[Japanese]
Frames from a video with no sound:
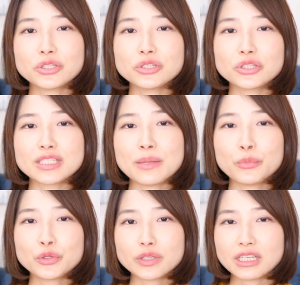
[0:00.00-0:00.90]
ちょっと専
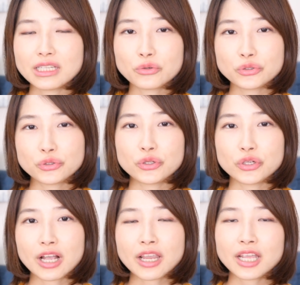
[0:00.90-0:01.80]
門的なこと×
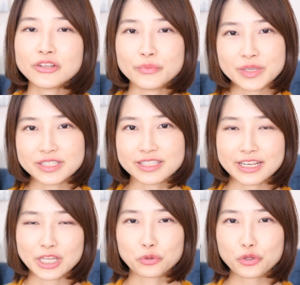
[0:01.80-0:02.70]

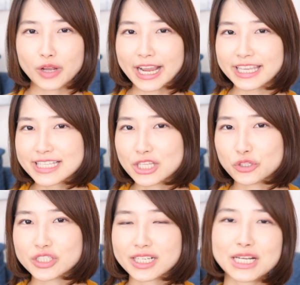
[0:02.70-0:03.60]
ミステリー、この掛け算
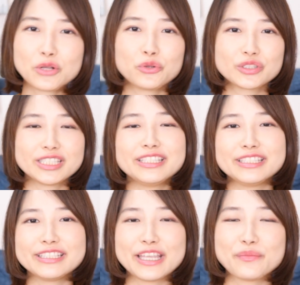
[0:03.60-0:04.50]
の力を信
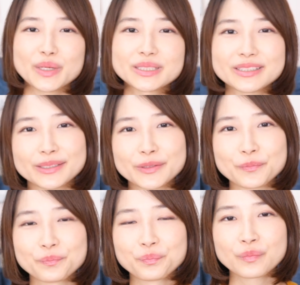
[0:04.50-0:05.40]
じています。
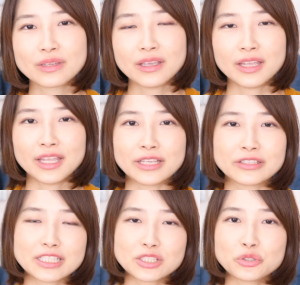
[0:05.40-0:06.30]

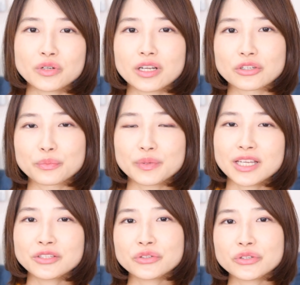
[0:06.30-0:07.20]
クラシック音楽、
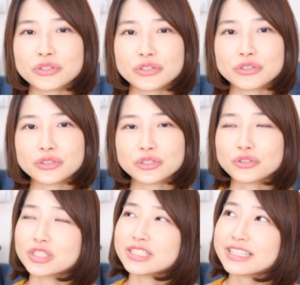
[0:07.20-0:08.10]
ピアノ、ちょっ
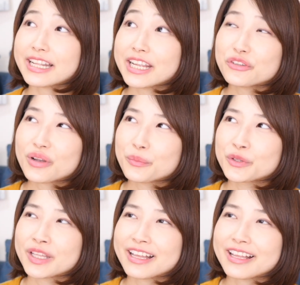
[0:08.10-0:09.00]
と知ってたらいいのか
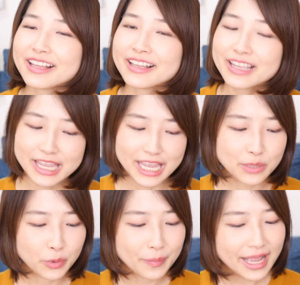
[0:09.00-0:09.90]
もな。
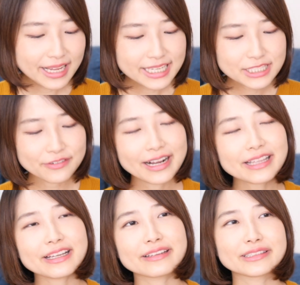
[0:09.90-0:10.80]
でも万が一分
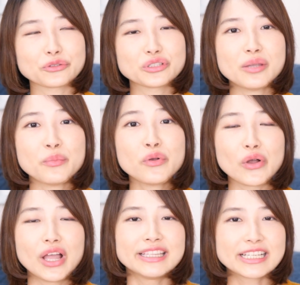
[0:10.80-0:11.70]
かんなかったとして
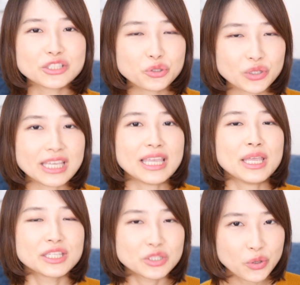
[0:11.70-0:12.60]
も謎解き、
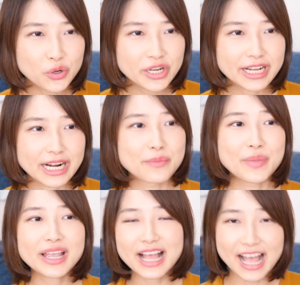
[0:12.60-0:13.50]
ストーリーから
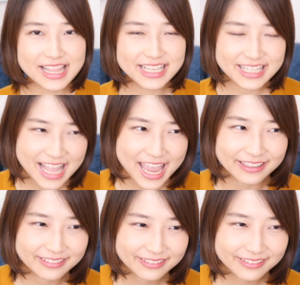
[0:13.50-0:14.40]
目が離せない、
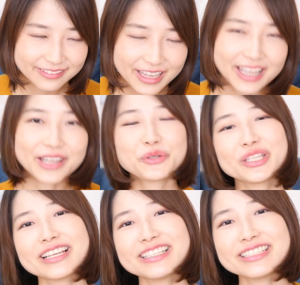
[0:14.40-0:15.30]
こん
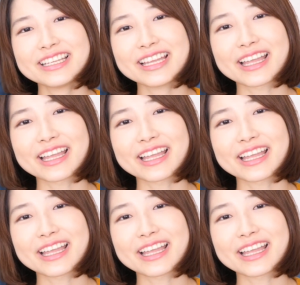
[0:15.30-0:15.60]
な感じで